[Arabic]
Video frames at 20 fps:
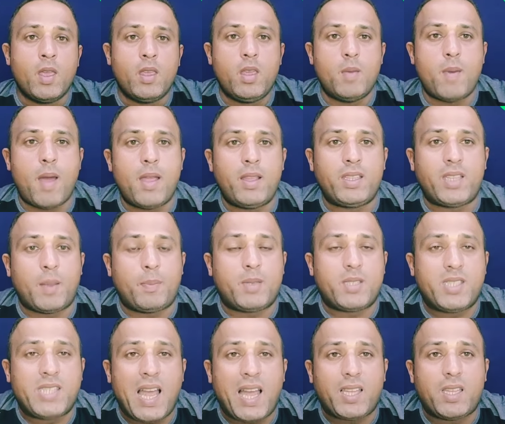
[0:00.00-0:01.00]
يبقى انت
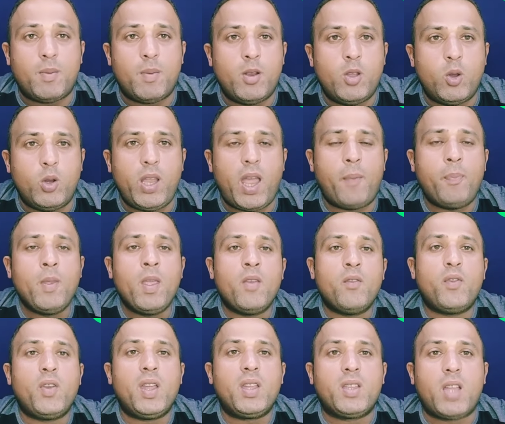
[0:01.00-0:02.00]
بتستخدم اليوريا
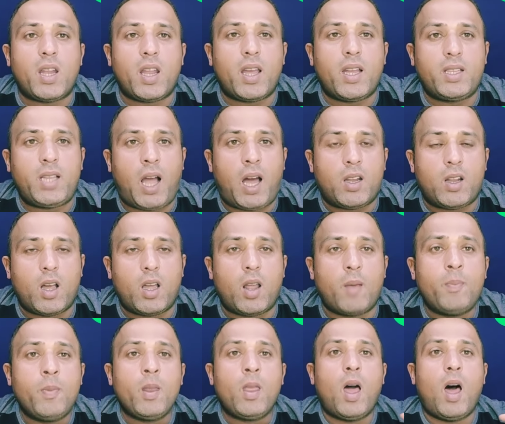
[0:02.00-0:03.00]
في درجه حراره